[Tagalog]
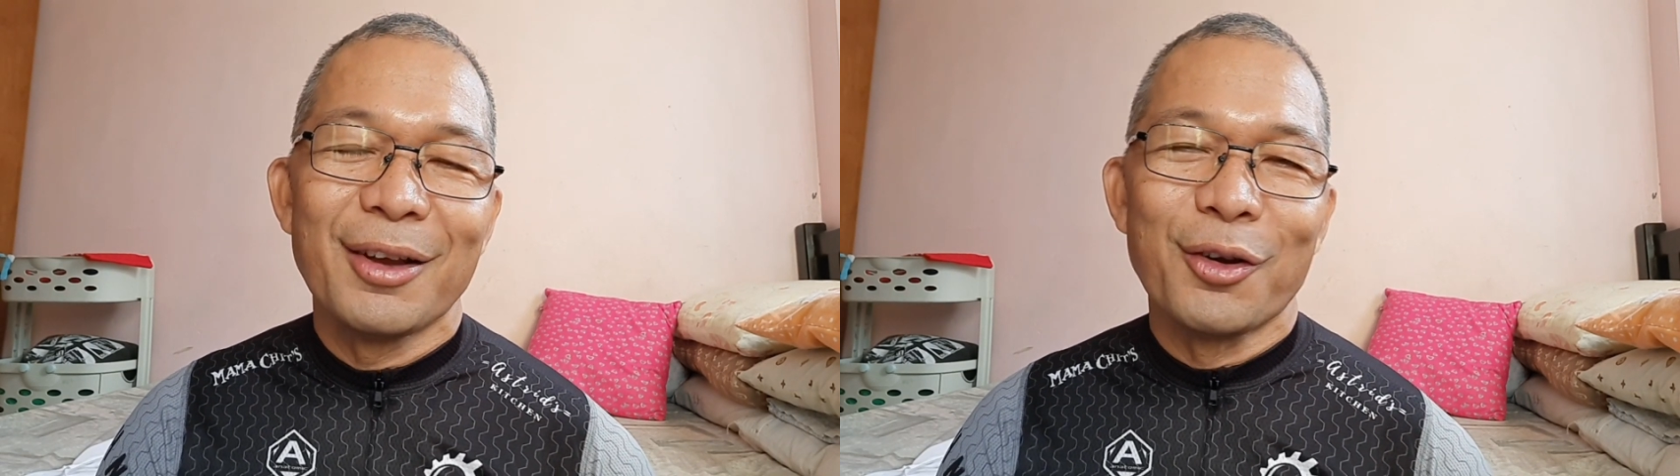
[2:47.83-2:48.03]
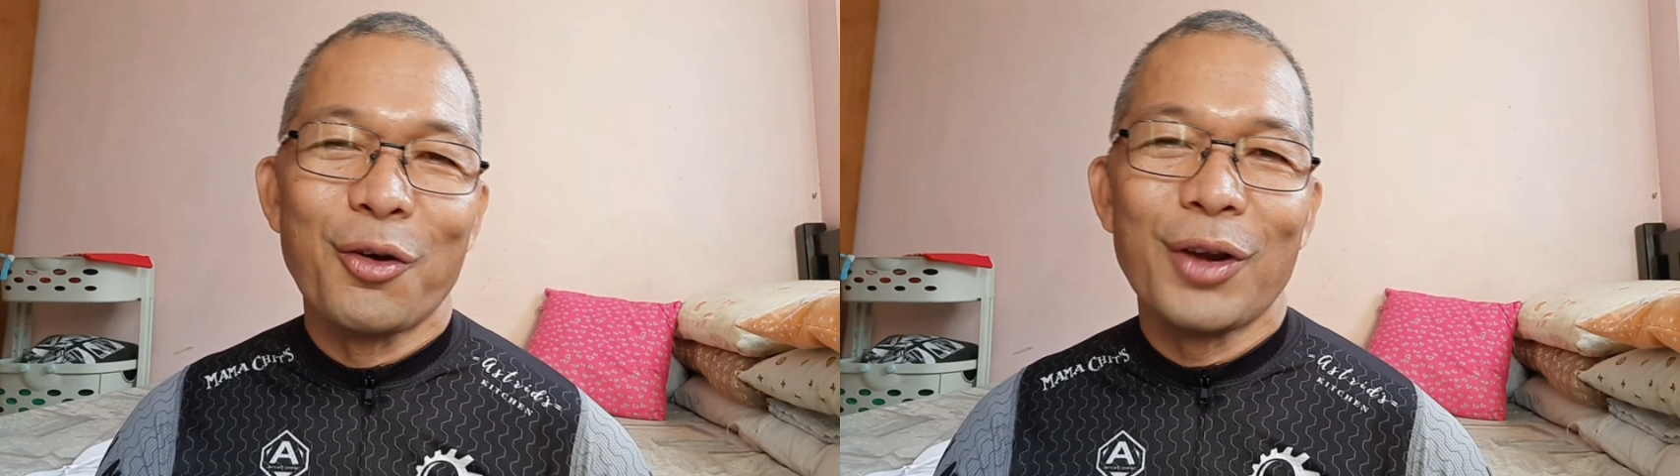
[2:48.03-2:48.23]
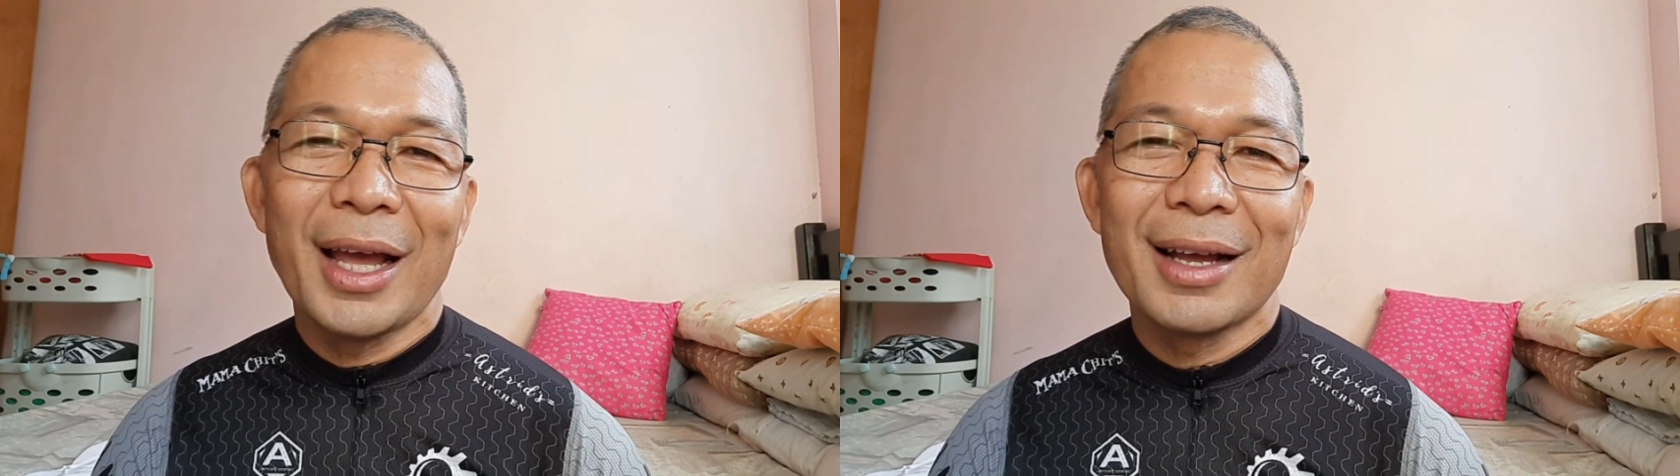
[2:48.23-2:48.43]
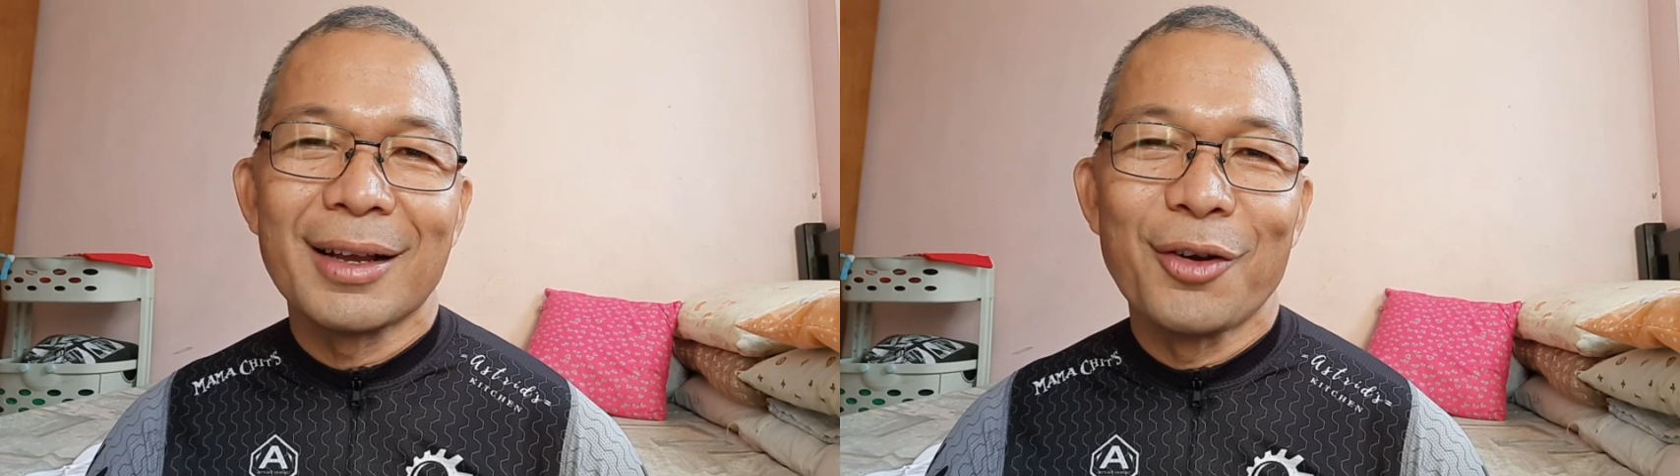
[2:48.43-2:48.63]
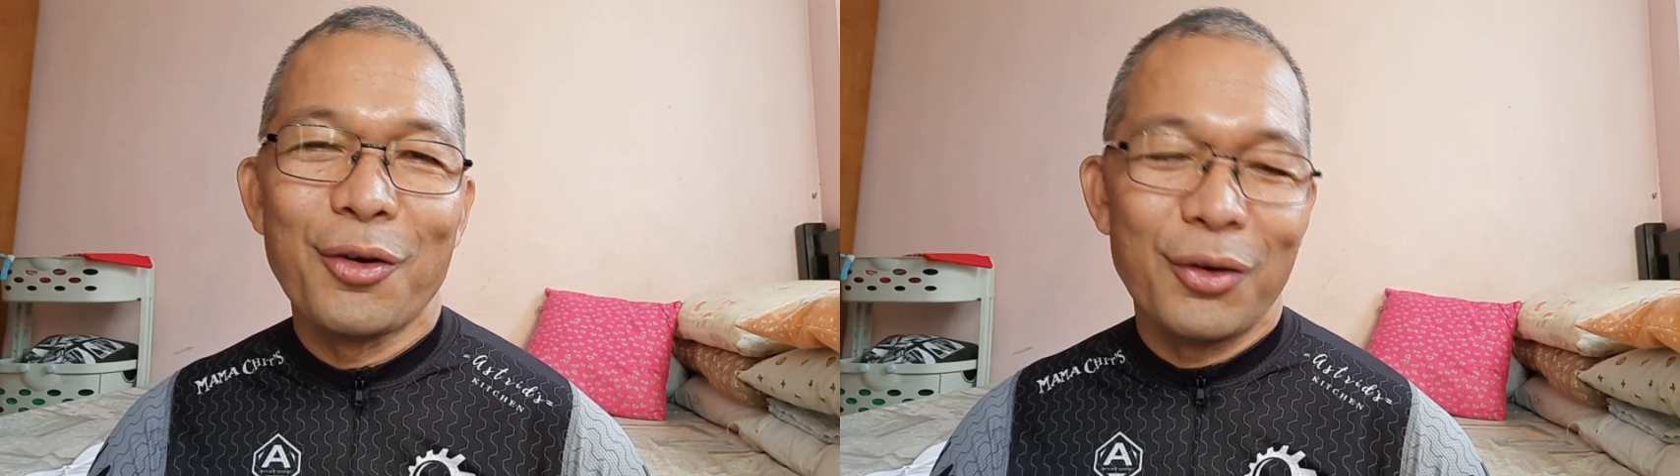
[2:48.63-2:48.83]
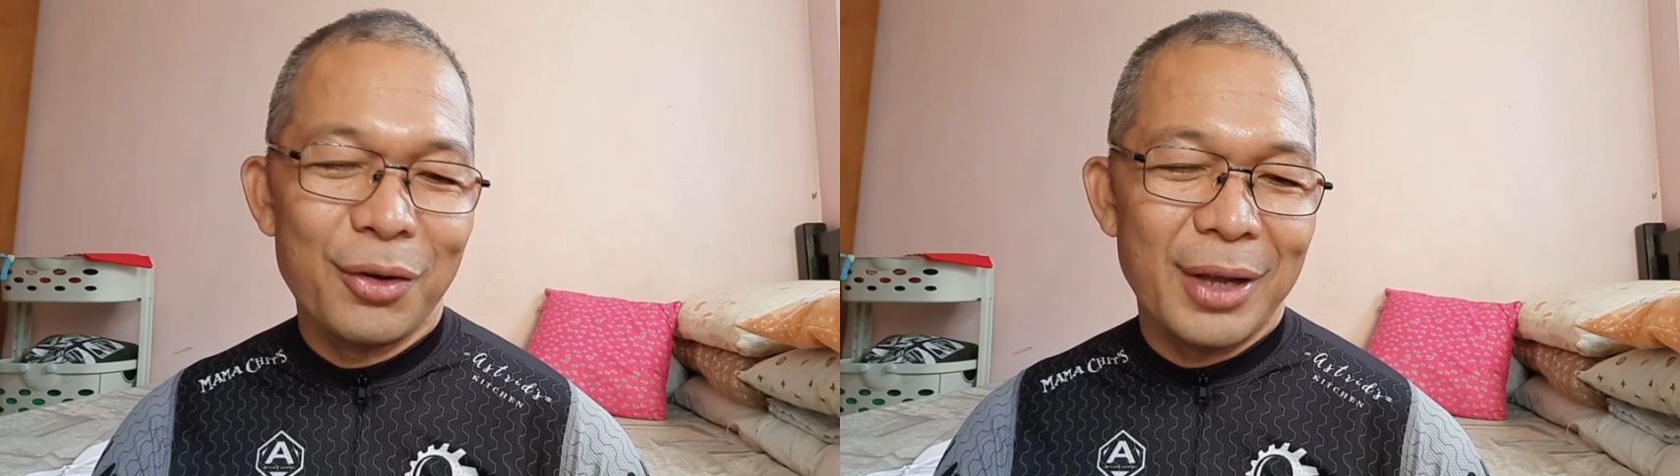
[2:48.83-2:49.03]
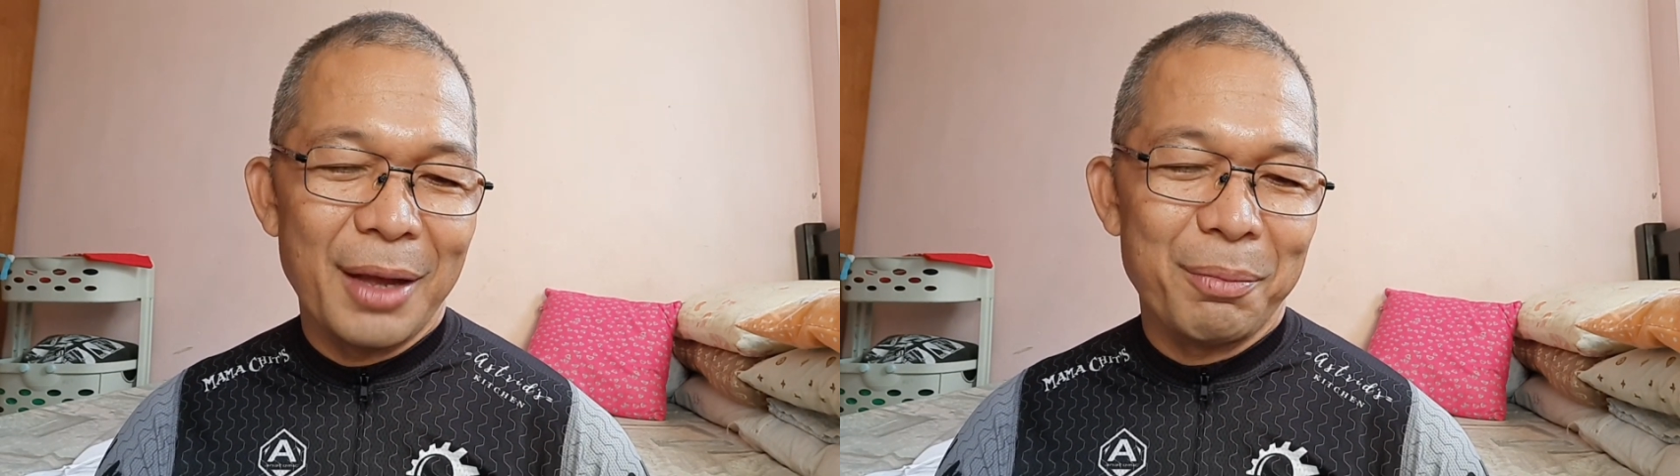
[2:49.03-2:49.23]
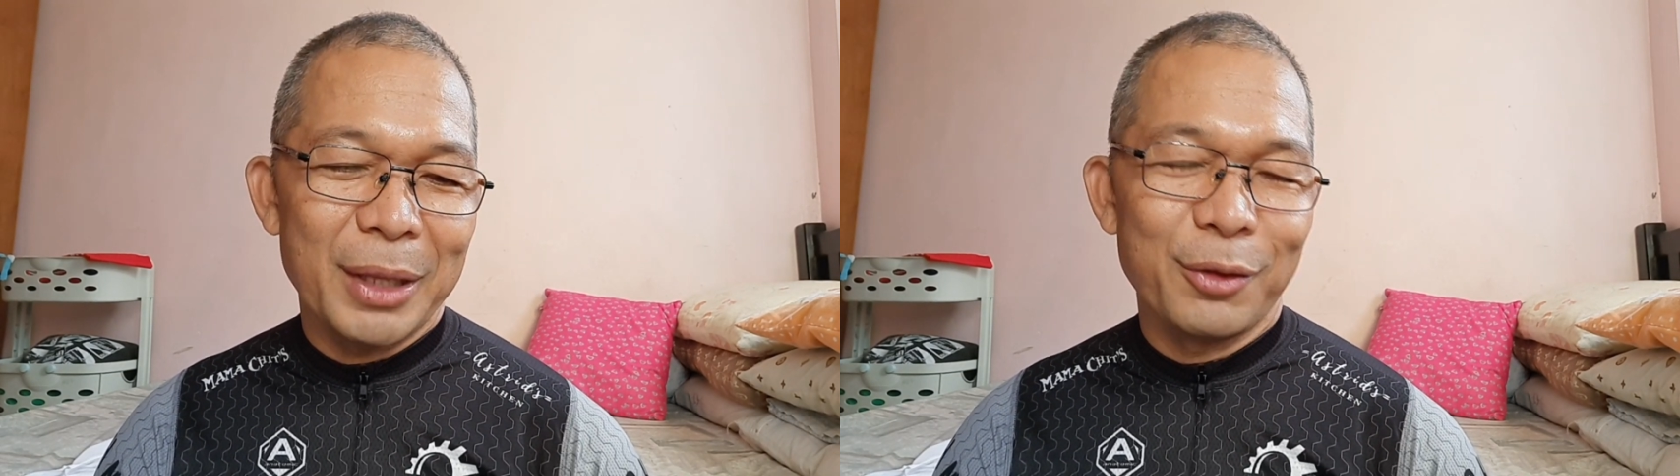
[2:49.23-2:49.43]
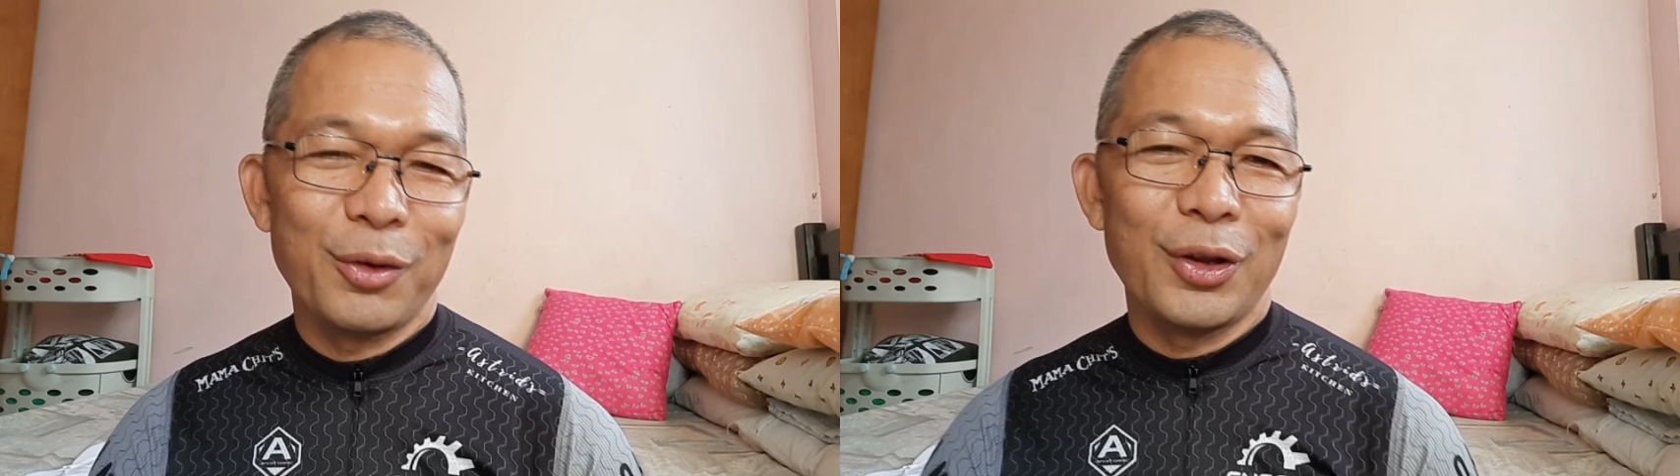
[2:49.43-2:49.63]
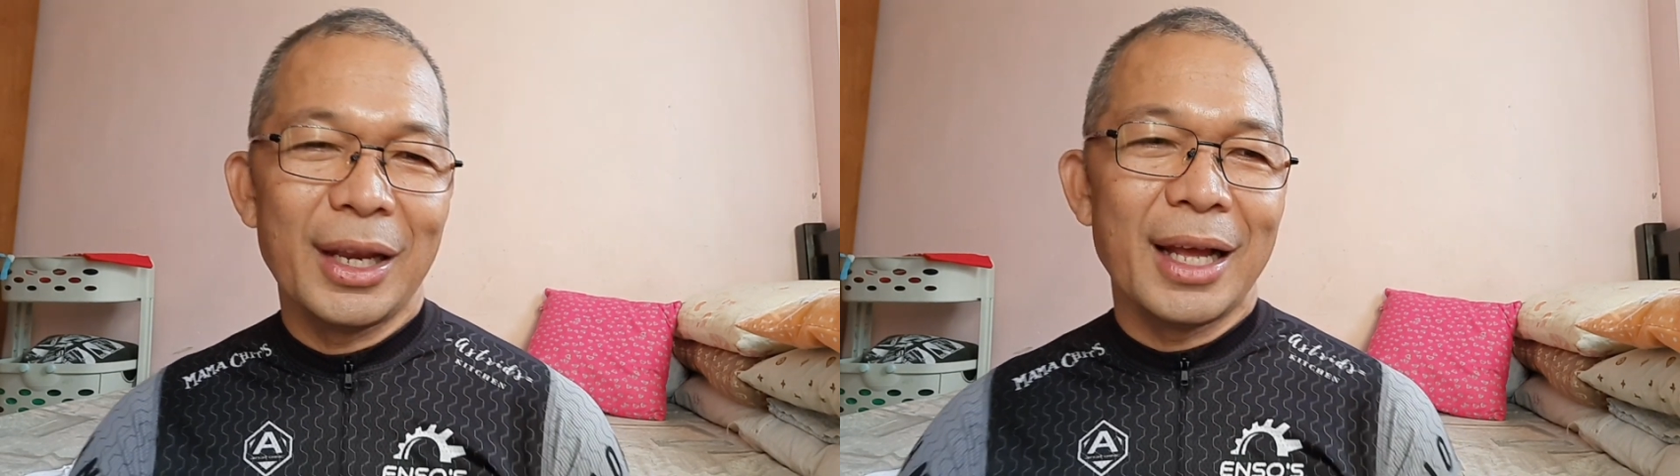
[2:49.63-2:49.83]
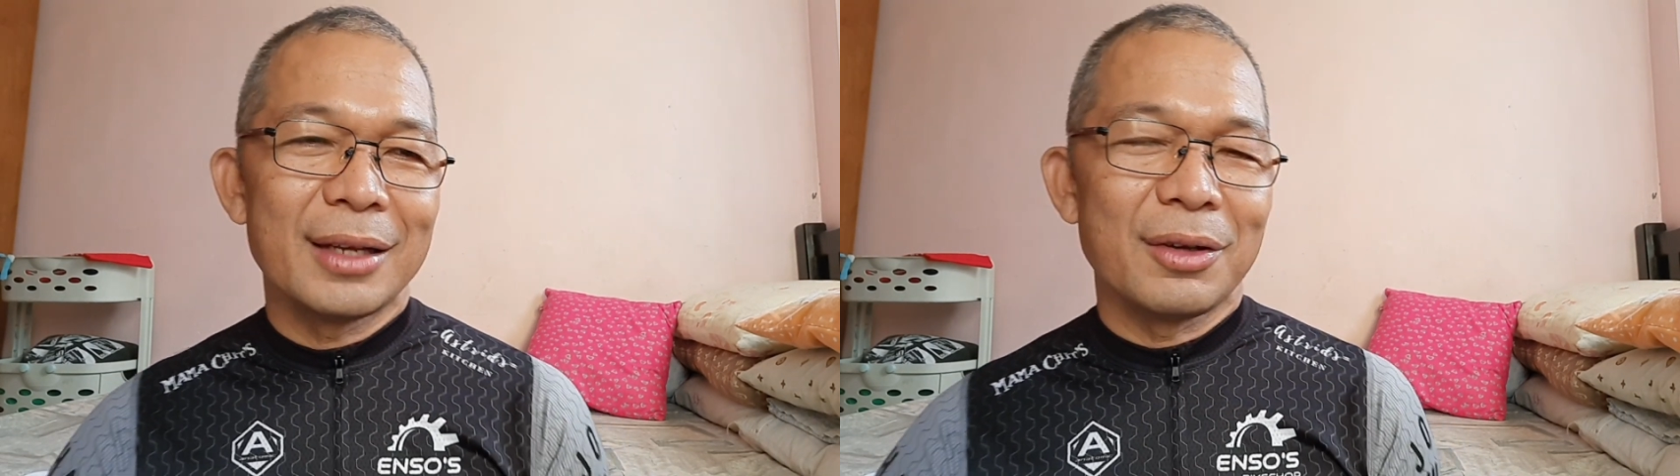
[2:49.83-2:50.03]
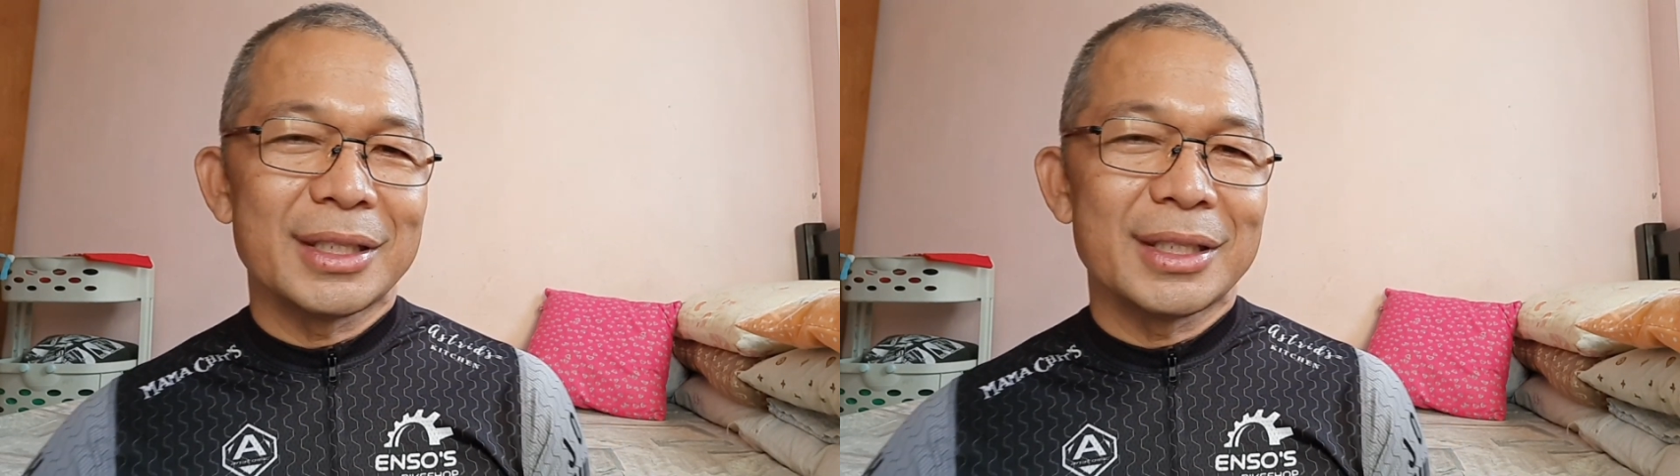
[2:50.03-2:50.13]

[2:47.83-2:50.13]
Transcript: Go lang, go, uh, patuloy lang.